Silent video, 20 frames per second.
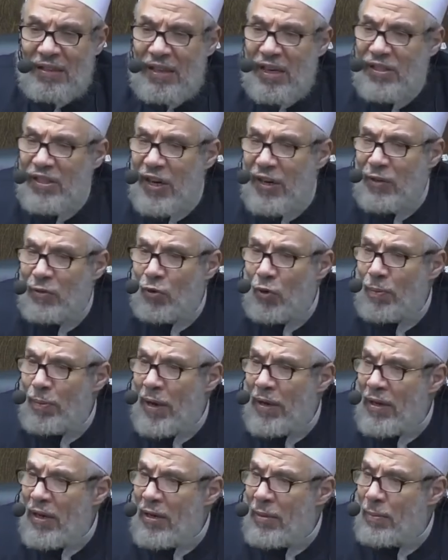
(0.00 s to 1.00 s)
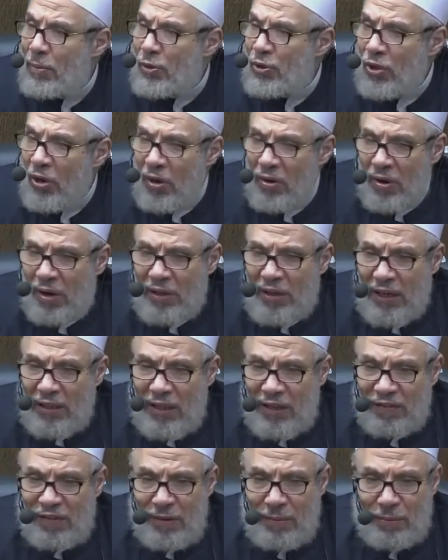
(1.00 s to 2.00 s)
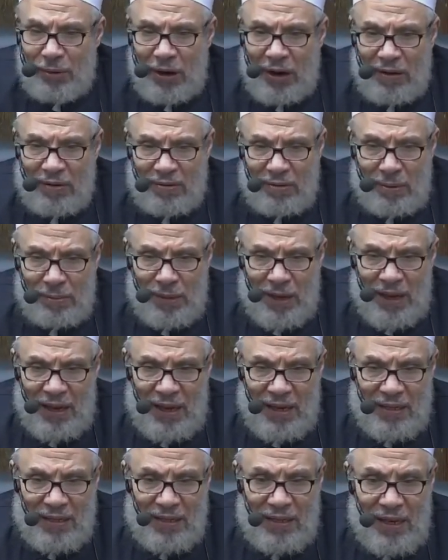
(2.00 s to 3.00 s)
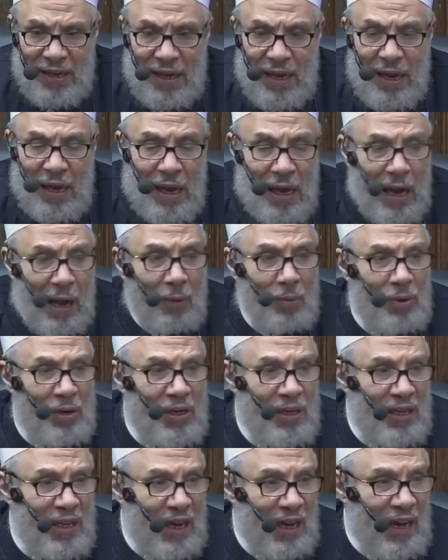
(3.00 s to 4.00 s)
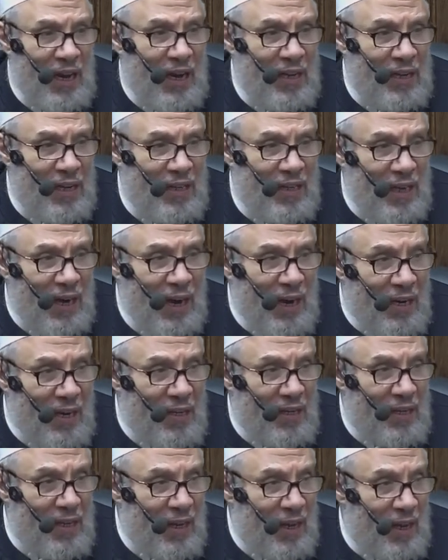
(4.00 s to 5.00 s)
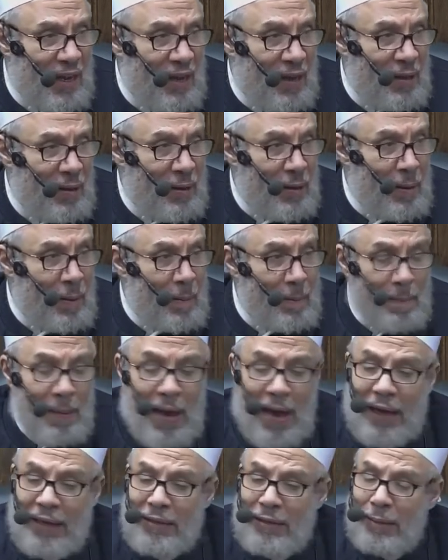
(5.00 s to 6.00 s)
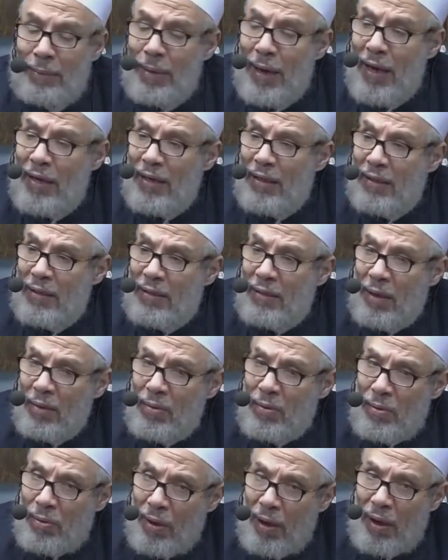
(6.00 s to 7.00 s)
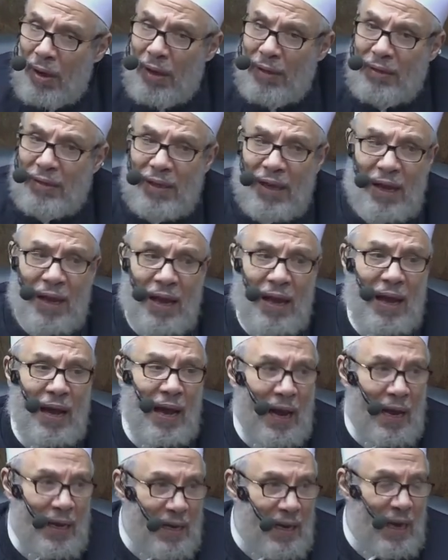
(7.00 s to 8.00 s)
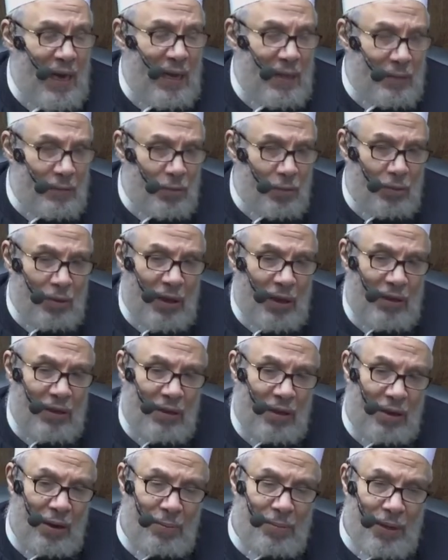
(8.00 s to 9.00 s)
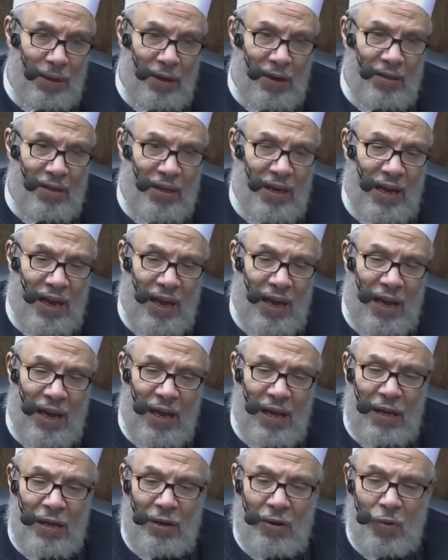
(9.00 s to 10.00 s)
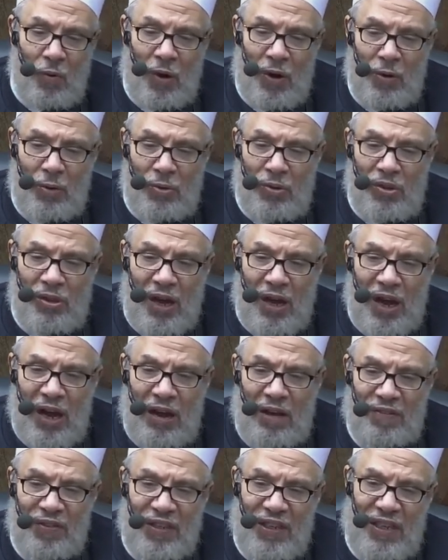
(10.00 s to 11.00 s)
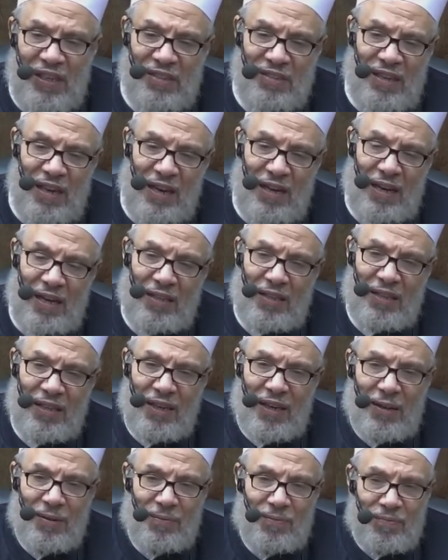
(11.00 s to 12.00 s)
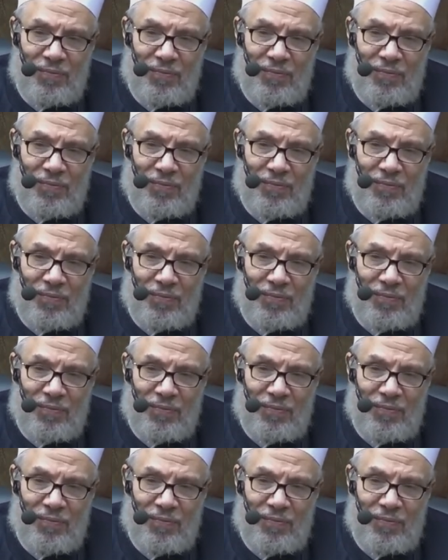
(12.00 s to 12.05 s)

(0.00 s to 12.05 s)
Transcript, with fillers: تجنبا للمشاركة في المحرمات أو الإعانة عليها مع اعتبار الضرورات على أن تقدر بقدرها ويسعى في إزالتها